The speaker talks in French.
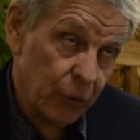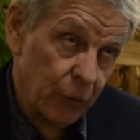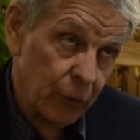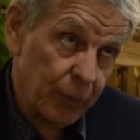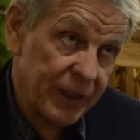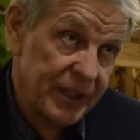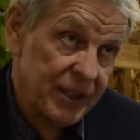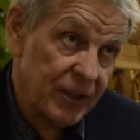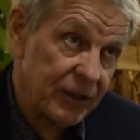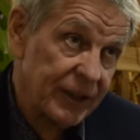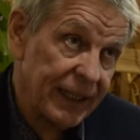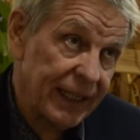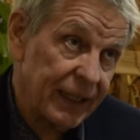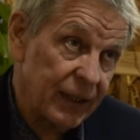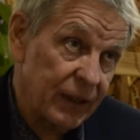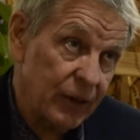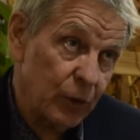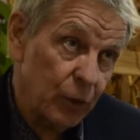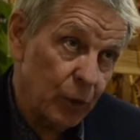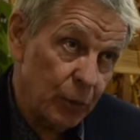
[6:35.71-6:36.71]

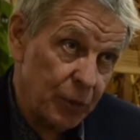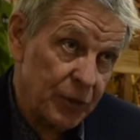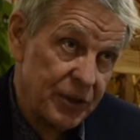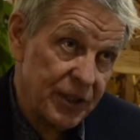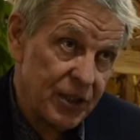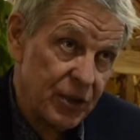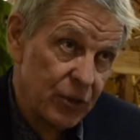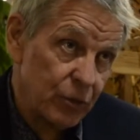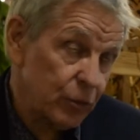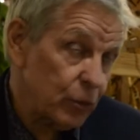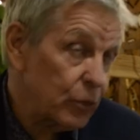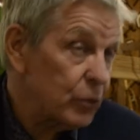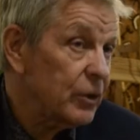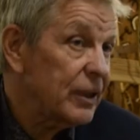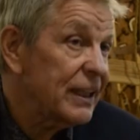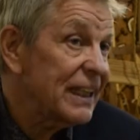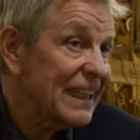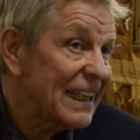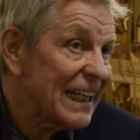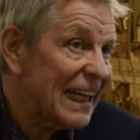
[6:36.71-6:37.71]
représentaient l'opposition.
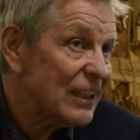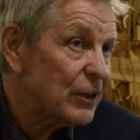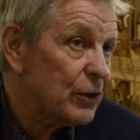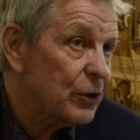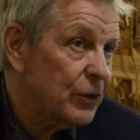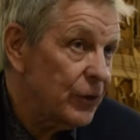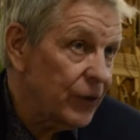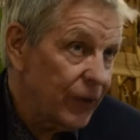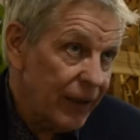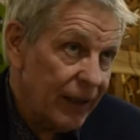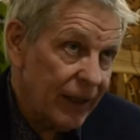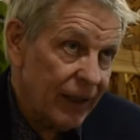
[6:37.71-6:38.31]
Donc, quatre